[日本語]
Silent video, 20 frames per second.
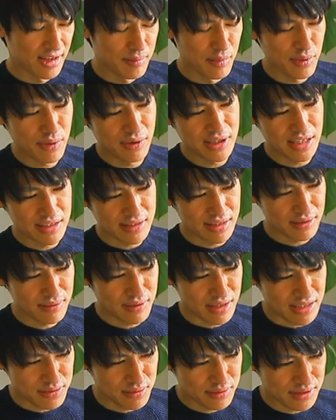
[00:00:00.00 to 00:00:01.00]
僕ね、
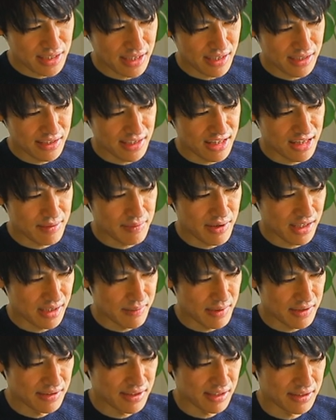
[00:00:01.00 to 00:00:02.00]
実は伊之助がね、一番鬼
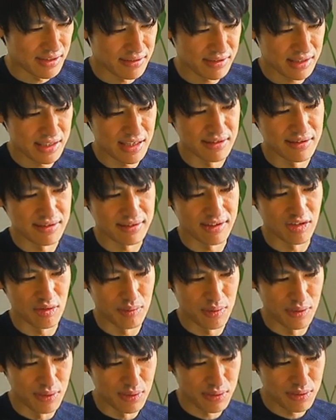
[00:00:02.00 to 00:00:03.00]
滅の中では好きなんですけ
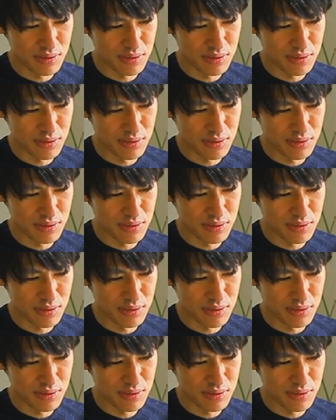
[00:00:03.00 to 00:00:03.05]
ども、